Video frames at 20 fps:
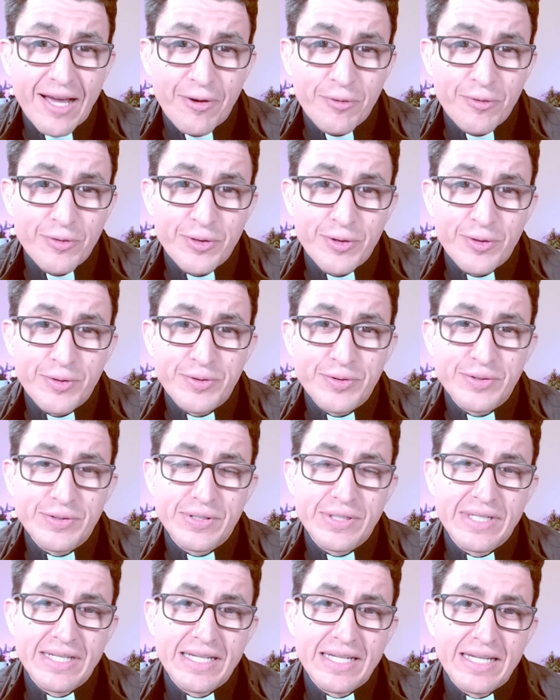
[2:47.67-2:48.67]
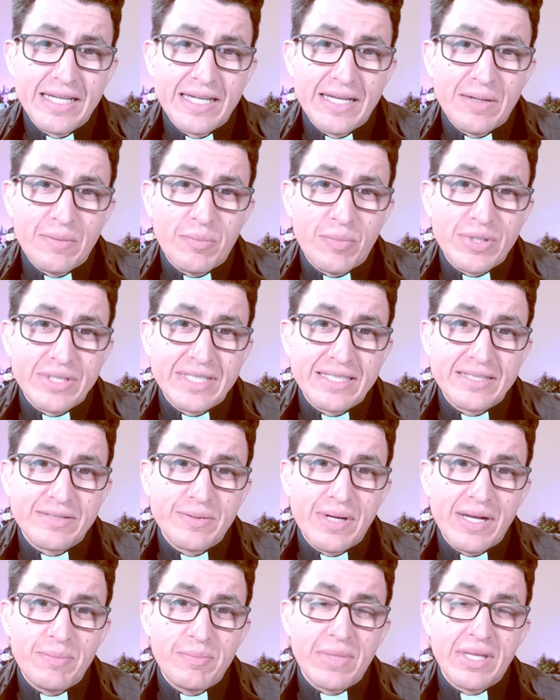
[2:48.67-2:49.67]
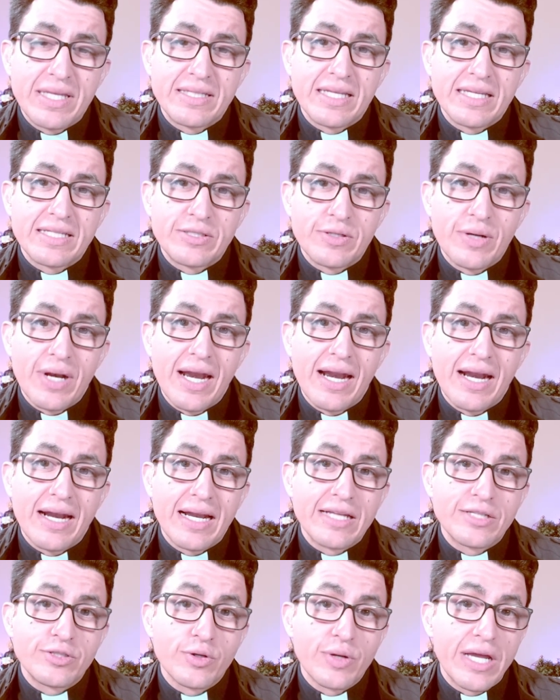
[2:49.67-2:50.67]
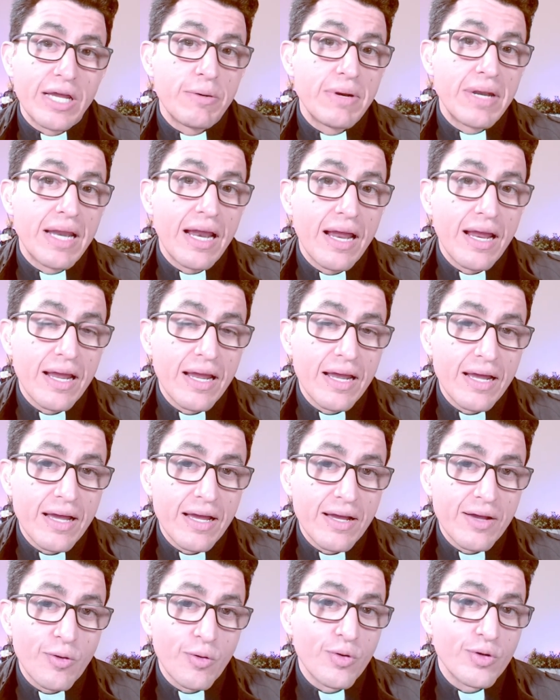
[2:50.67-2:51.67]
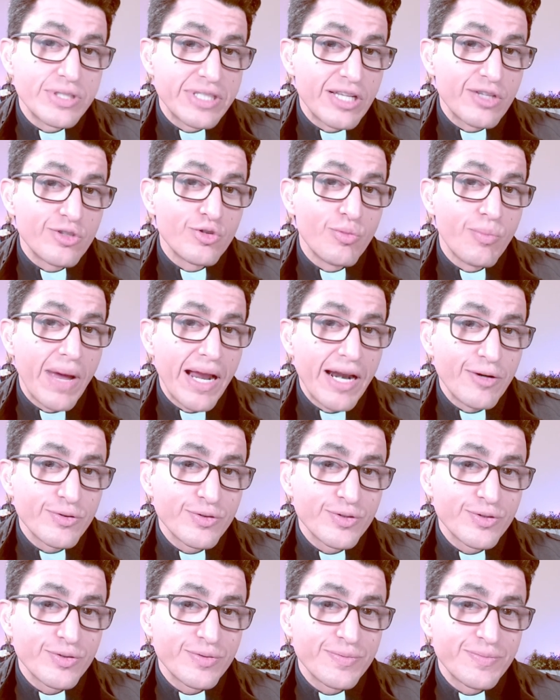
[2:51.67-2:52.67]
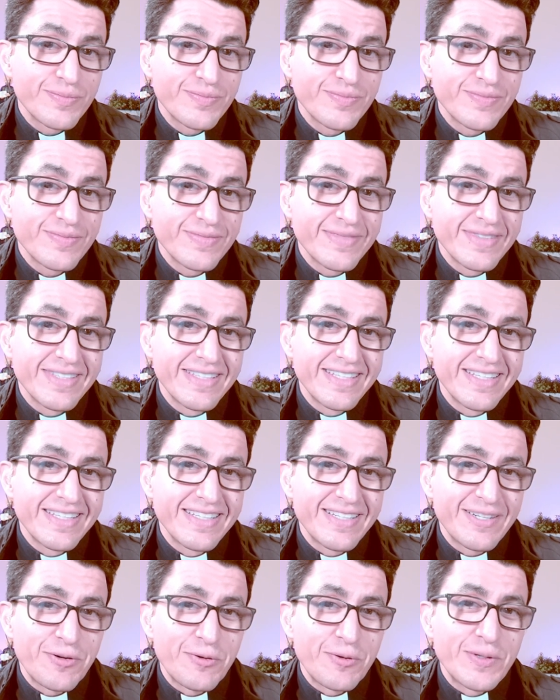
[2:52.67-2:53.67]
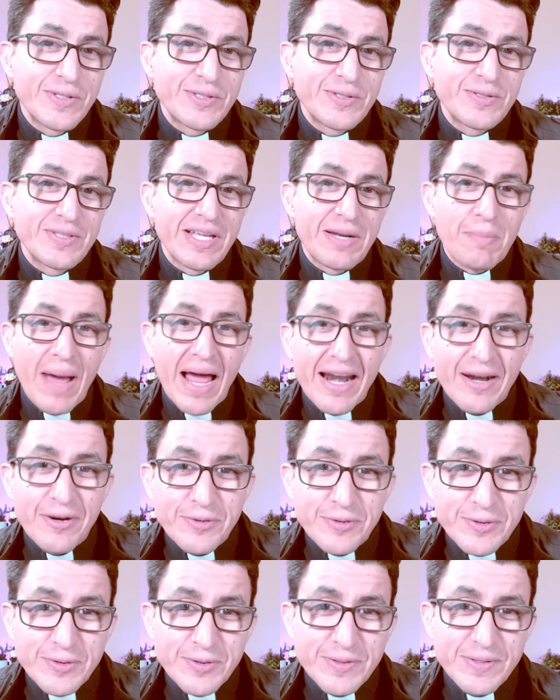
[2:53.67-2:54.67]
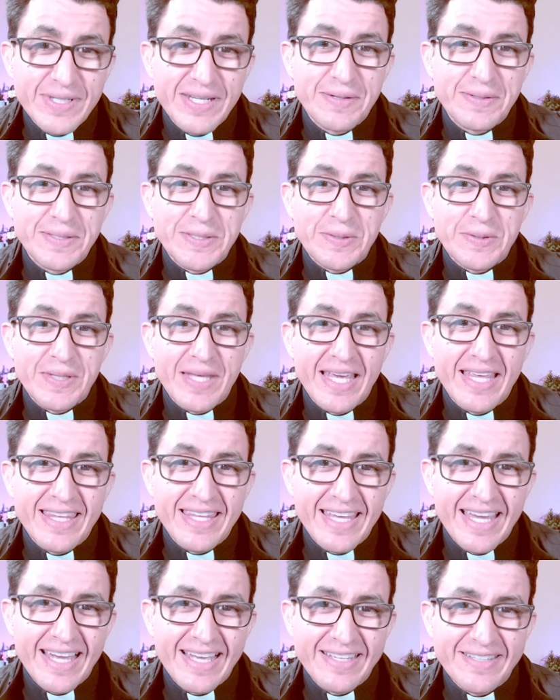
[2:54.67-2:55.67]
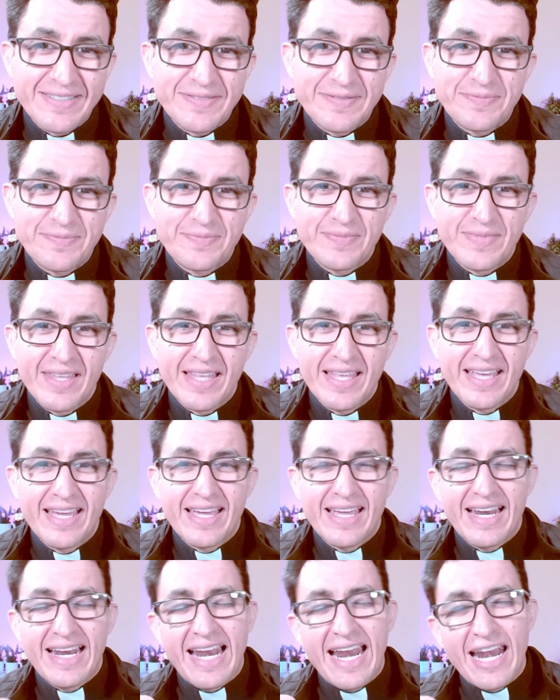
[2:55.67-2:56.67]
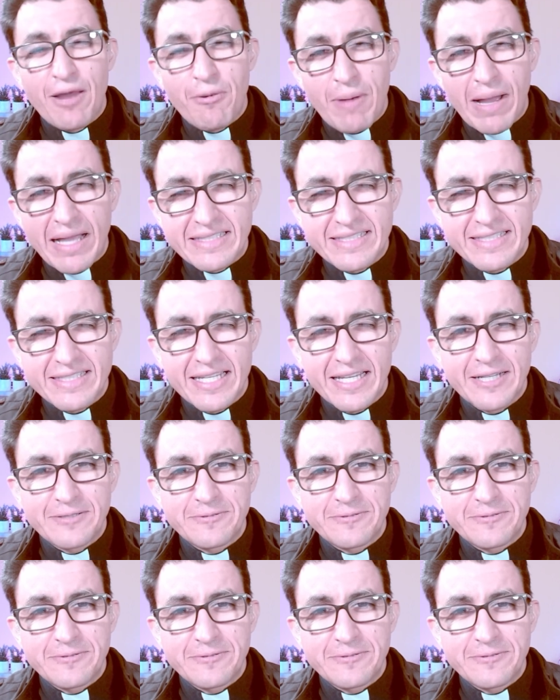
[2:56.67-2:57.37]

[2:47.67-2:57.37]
con Dios, pues es una invitación a la relación genuina con los seres humanos, con nuestros hermanos, en nuestro día a día. La alabanza.